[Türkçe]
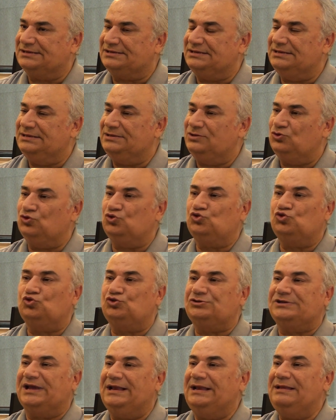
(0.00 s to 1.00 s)
için
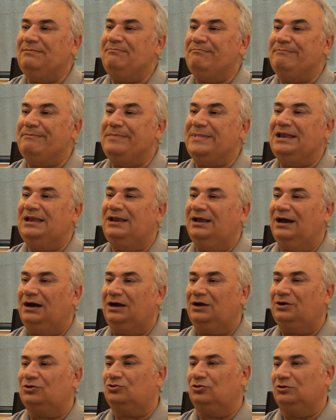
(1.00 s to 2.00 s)
100-150
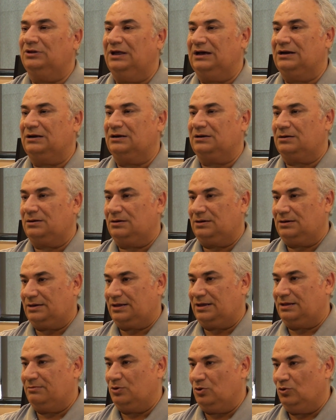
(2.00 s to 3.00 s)
milyar dolar
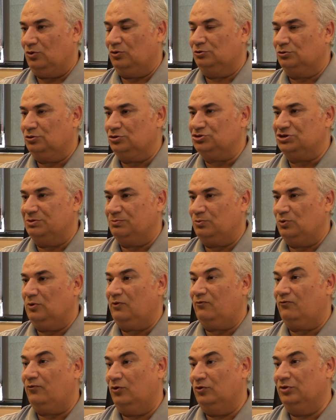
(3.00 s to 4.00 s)
gibi oldukça
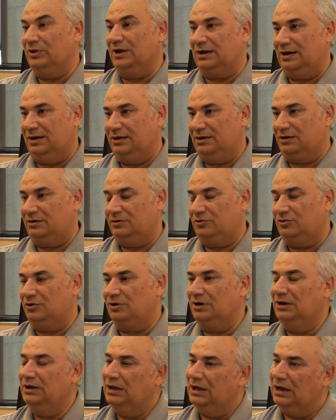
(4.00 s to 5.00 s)
büyük fonlar
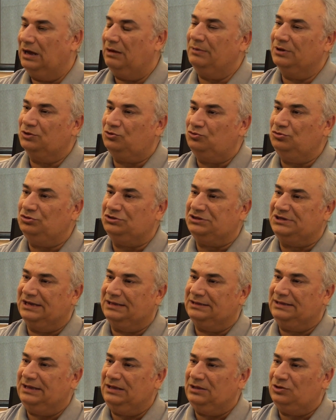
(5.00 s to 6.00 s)
ayrılıyor. Ama
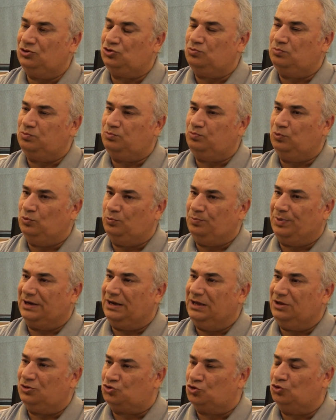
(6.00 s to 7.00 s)
Türkiye'de bu
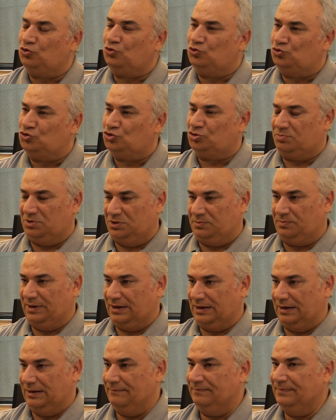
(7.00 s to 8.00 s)
para çok küçük bir
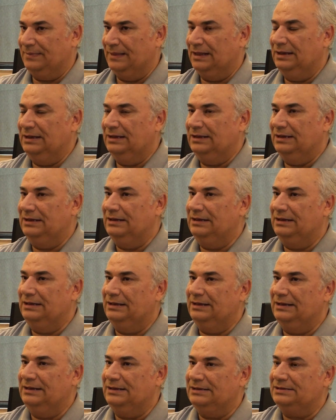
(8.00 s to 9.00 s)
para. E,
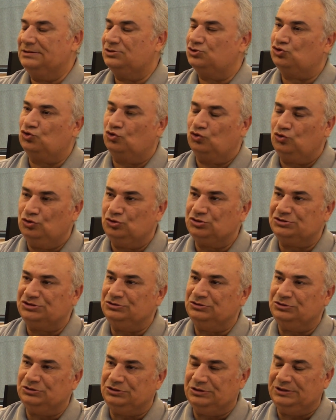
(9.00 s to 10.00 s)

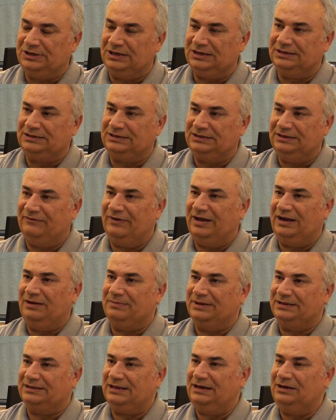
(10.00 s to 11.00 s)
sorunuzun yanıtını
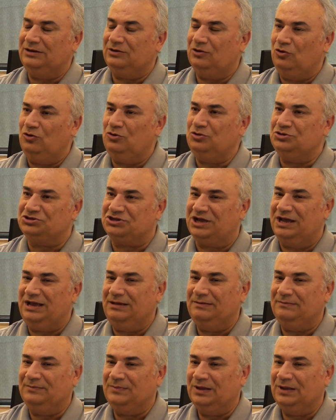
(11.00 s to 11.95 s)
vermeden önce